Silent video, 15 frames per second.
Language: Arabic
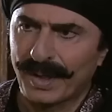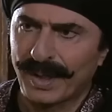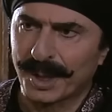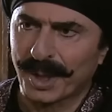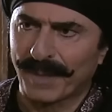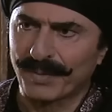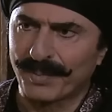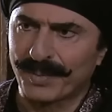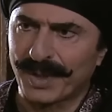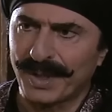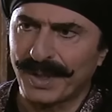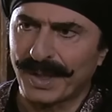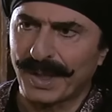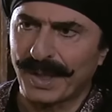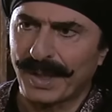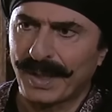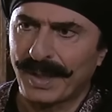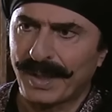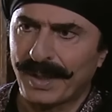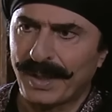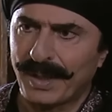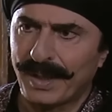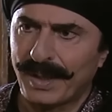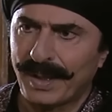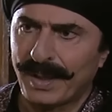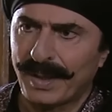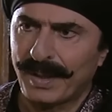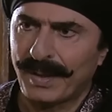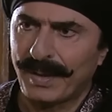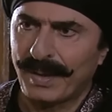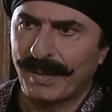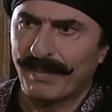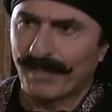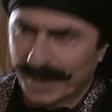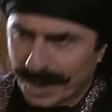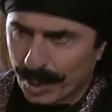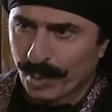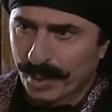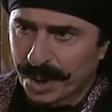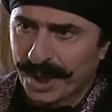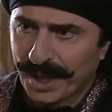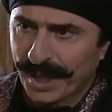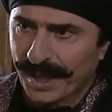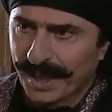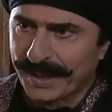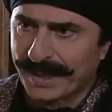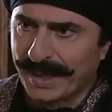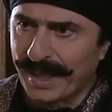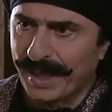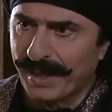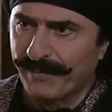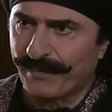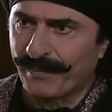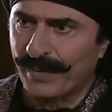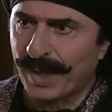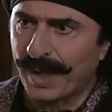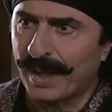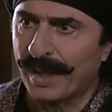ليش عم تبكي؟ مسروق شي غير السيف؟